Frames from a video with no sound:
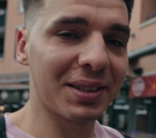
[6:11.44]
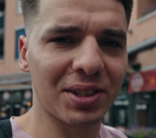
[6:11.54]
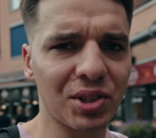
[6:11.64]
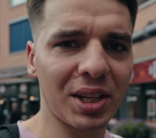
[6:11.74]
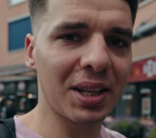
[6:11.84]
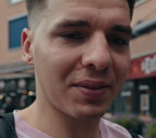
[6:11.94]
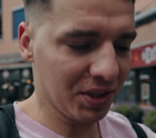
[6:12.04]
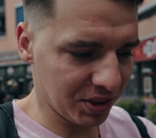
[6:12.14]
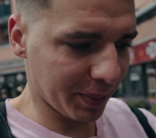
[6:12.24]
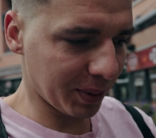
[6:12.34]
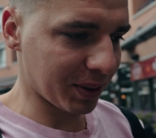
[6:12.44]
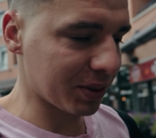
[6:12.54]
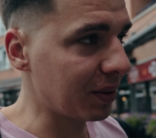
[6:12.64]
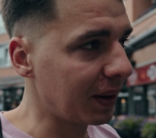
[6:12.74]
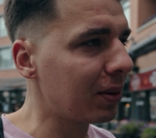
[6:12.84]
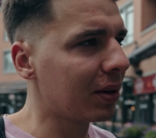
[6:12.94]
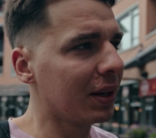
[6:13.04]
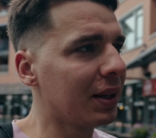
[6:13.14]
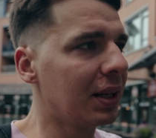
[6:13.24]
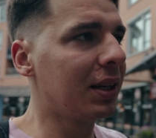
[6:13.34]
Strzyżenie 20 euro kosztowało,
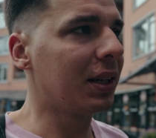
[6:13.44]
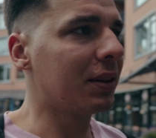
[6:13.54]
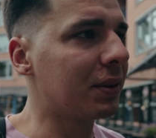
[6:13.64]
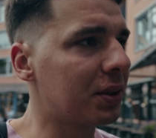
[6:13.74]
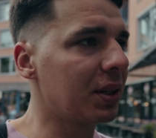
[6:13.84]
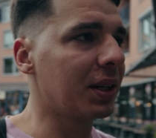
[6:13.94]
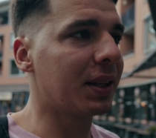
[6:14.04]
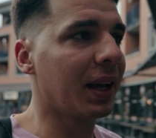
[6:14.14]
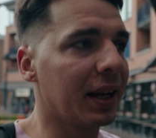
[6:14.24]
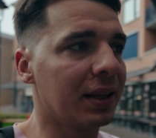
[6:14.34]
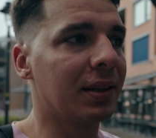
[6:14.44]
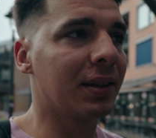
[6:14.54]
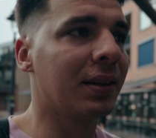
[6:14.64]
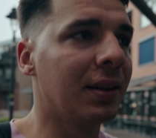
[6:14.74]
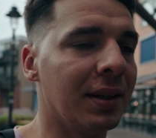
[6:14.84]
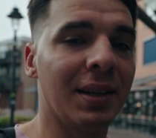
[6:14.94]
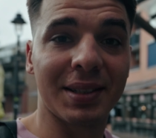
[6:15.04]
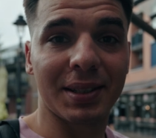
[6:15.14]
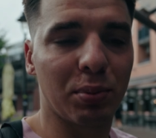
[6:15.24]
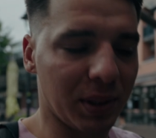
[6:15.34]
właśnie idę
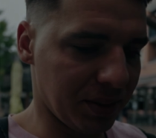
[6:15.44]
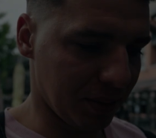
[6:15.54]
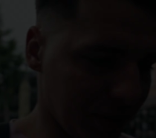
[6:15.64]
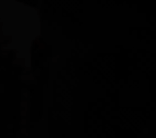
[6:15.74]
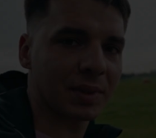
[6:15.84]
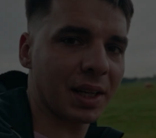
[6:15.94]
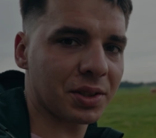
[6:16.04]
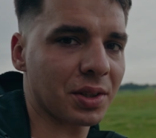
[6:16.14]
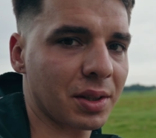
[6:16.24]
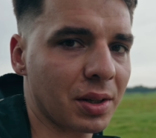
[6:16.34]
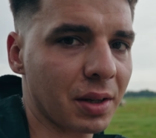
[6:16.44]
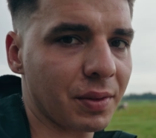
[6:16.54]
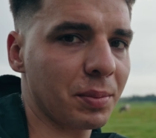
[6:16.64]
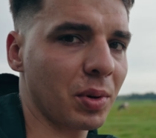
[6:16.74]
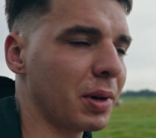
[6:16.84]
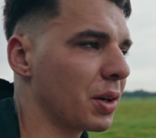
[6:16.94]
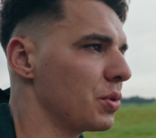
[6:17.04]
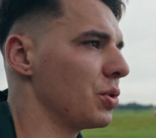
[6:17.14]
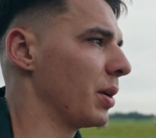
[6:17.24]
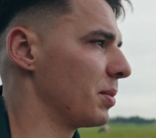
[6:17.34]
zapłacić. Także trochę wam
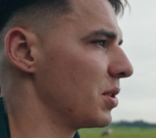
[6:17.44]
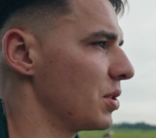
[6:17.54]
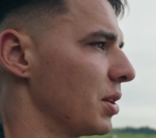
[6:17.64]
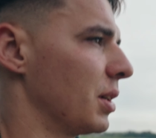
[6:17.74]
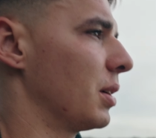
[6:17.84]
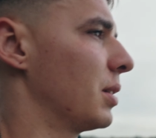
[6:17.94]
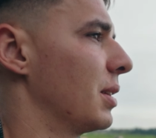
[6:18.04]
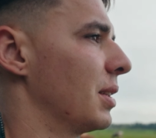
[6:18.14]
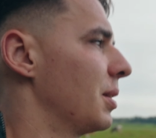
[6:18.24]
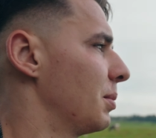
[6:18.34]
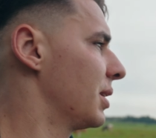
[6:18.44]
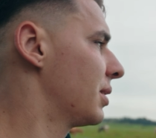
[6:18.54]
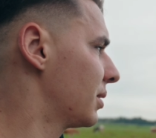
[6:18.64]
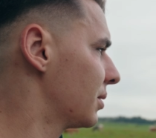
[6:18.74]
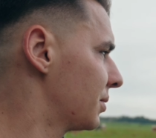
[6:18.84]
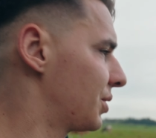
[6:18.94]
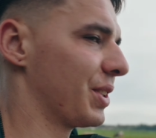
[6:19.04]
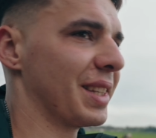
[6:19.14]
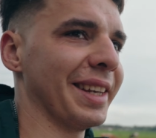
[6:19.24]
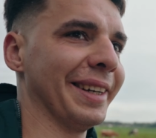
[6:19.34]
pomarudziłem dzisiaj na temat
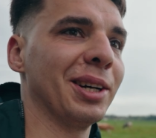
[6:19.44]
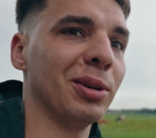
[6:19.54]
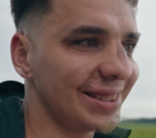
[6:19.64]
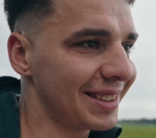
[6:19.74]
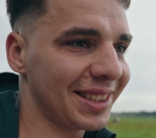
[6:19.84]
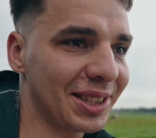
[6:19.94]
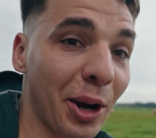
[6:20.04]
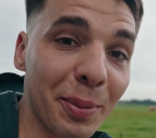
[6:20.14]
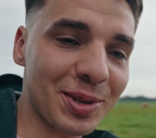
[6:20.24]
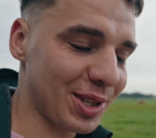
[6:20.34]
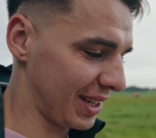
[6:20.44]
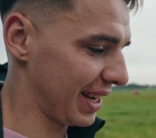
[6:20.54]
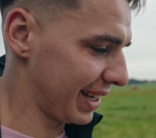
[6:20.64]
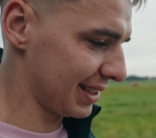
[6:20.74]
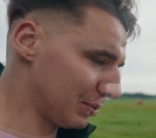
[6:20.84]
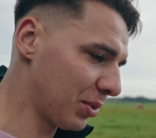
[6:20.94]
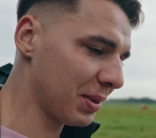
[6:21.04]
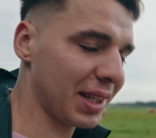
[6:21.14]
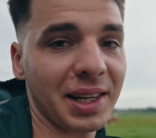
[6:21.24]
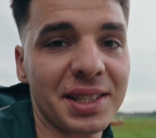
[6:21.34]
wszystkiego. I dobrze, bo
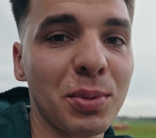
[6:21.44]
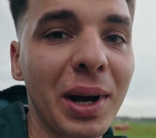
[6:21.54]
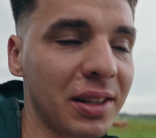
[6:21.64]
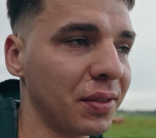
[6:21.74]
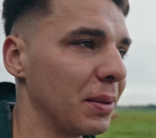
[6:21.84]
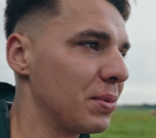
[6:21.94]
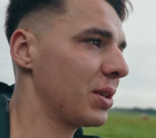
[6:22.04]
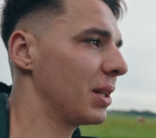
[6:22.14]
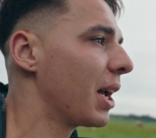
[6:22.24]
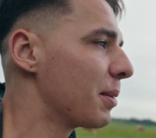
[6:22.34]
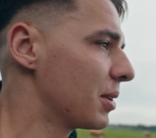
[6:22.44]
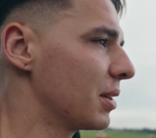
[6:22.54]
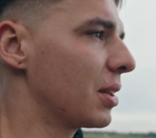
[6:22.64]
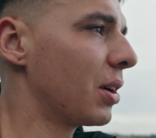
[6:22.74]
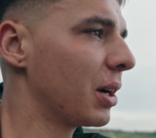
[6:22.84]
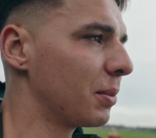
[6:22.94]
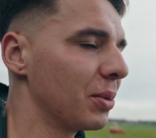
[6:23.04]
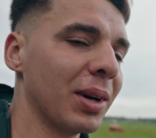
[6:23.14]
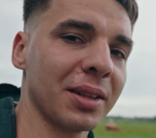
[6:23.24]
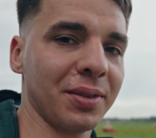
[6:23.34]
mi teraz łatwiej przynajmniej, trochę
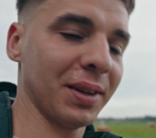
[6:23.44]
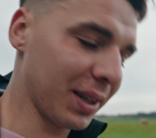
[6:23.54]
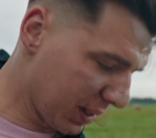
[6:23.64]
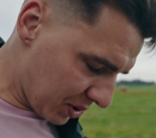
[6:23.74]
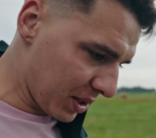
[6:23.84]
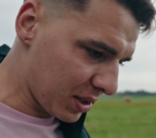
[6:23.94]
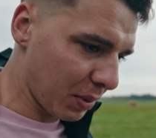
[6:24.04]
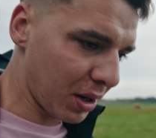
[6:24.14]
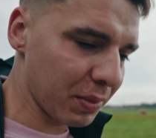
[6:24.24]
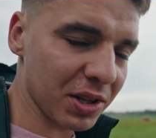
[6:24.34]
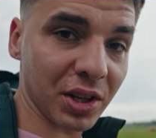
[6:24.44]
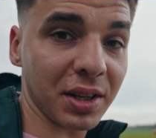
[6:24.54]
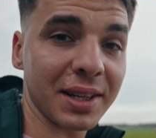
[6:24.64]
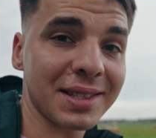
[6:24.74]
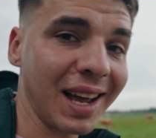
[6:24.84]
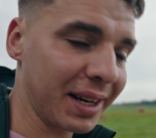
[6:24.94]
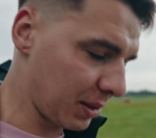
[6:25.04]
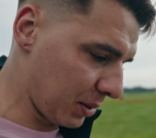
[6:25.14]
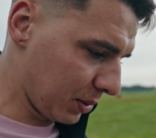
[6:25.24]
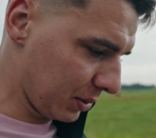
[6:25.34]
mi łatwiej. Dzisiaj sobie robię dzień
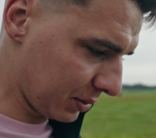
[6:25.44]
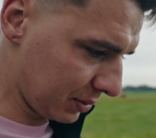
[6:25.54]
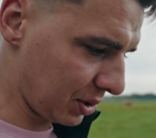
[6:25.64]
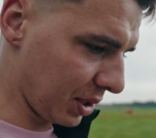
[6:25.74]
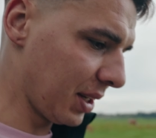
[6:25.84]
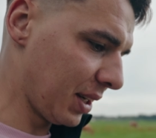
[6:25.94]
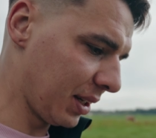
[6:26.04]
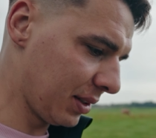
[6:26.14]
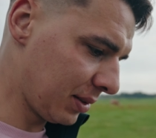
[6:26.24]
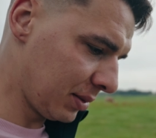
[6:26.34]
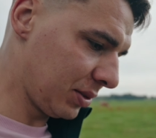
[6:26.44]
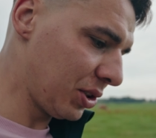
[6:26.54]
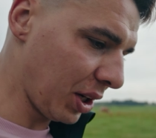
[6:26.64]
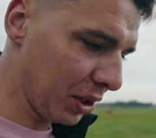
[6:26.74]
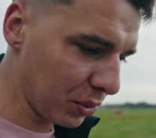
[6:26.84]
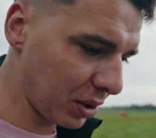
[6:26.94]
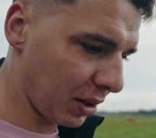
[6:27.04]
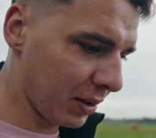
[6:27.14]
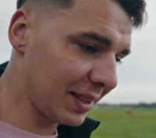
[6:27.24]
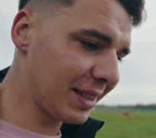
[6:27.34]
restartu, czyli dzisiaj,
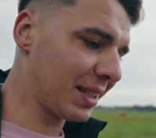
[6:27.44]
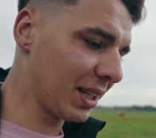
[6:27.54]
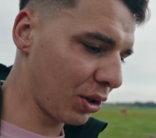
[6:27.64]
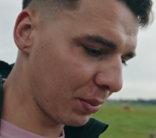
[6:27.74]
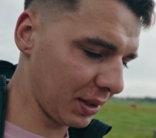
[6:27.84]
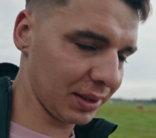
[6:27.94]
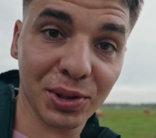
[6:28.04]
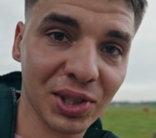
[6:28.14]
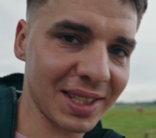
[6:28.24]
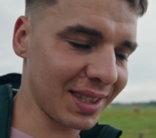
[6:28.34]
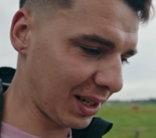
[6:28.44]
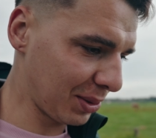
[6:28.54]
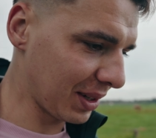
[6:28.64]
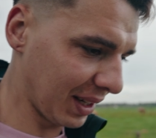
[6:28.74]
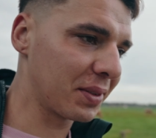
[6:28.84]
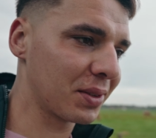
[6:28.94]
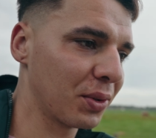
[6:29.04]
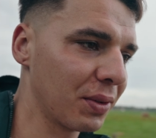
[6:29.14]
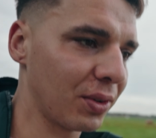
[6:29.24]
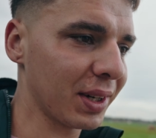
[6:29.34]
jutro nic nie robię, tylko się restartuję w
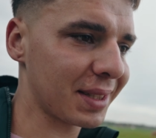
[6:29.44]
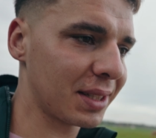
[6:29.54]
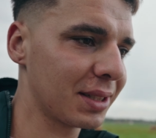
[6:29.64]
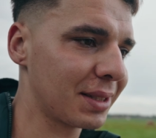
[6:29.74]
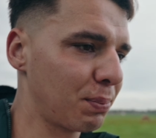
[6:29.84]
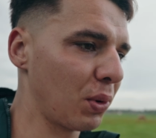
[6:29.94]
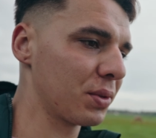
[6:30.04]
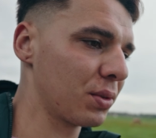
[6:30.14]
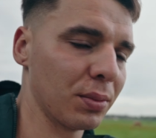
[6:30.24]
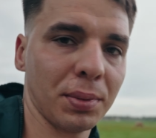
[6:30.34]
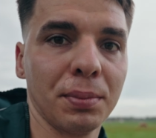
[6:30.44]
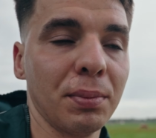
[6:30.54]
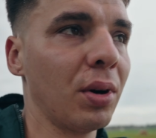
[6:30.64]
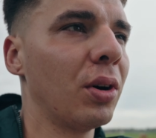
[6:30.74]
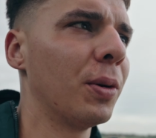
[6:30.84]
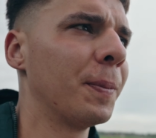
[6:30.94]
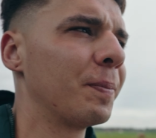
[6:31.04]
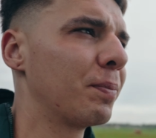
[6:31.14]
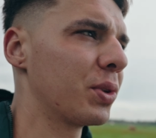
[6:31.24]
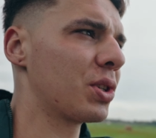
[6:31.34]
swój własny sposób, bo
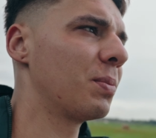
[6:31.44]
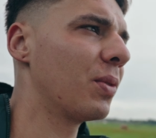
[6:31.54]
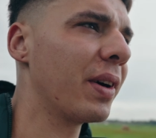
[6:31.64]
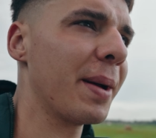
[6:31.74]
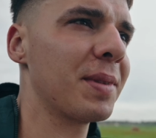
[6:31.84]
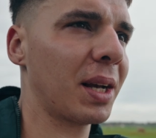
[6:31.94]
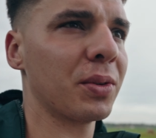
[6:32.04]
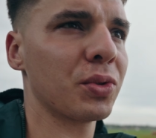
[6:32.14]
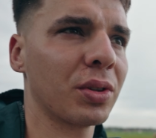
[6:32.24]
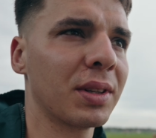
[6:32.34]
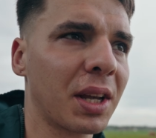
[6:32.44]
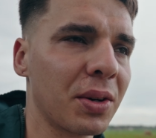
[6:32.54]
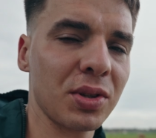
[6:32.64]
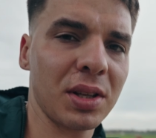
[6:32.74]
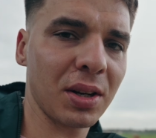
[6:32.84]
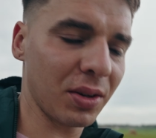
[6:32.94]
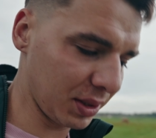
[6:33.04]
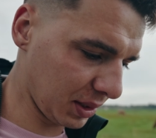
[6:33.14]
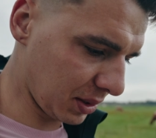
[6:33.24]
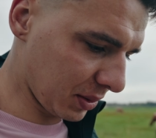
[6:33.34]
potrzebowałem tego już od jakiegoś
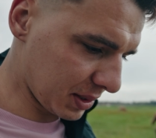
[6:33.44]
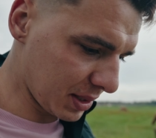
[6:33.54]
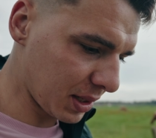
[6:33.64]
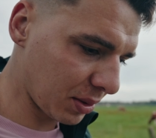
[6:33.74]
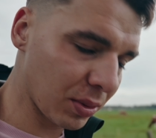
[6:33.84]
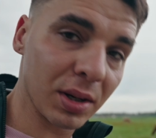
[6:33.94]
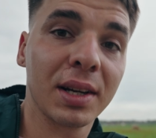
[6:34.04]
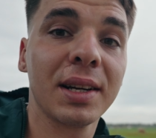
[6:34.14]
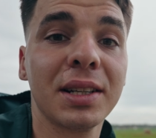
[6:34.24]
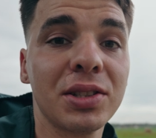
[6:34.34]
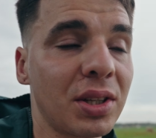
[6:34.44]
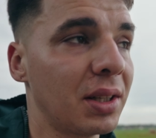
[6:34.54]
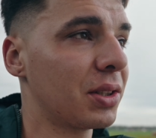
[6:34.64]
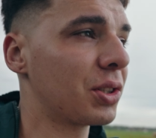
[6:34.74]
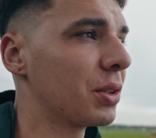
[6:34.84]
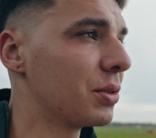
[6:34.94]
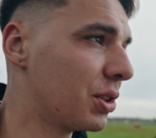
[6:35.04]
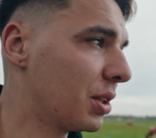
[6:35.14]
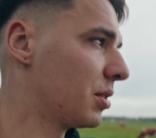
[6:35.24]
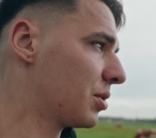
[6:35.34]
tygodnia, tego restartu. Dzisiaj nadszedł
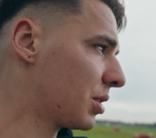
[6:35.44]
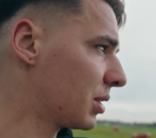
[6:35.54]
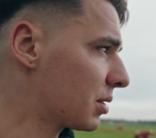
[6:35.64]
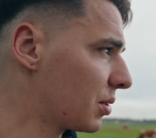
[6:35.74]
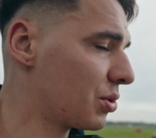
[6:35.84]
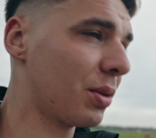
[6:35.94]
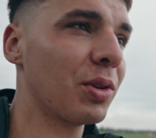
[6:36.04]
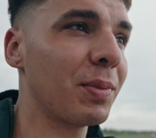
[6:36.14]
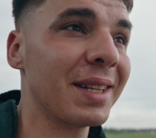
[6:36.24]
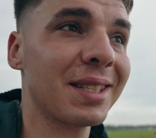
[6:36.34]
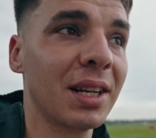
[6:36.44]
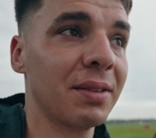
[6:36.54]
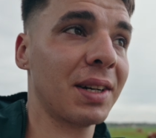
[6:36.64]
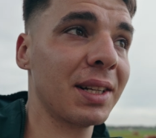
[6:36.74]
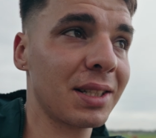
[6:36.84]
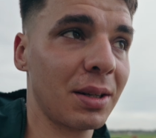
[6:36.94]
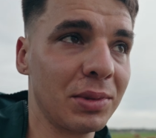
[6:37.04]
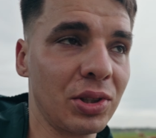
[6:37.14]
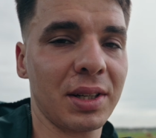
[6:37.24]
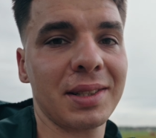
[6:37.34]
dzień, że skoczyłem do miasta,
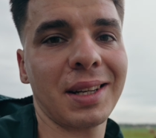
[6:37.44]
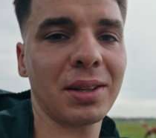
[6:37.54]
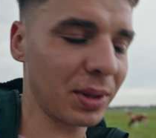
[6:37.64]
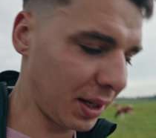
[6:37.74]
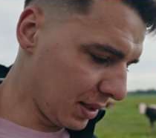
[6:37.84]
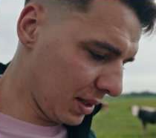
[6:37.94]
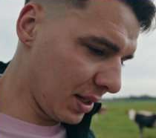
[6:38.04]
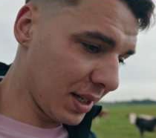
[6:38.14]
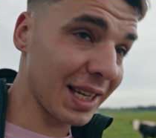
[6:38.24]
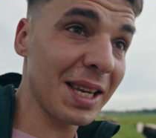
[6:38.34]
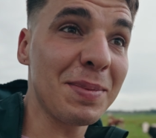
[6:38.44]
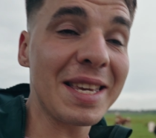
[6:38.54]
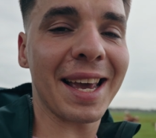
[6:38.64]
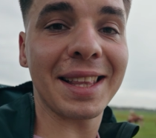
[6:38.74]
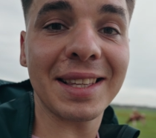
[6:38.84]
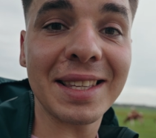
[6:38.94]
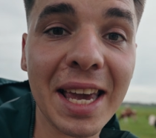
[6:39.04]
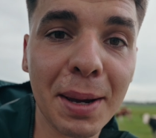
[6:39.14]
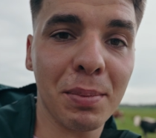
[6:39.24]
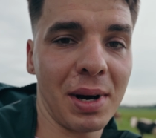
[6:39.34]
wracam i się restartuję i mnie
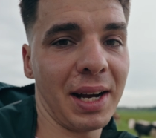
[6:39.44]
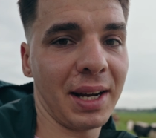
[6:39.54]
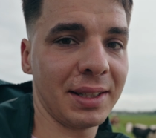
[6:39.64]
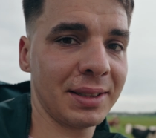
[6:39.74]
nie ma.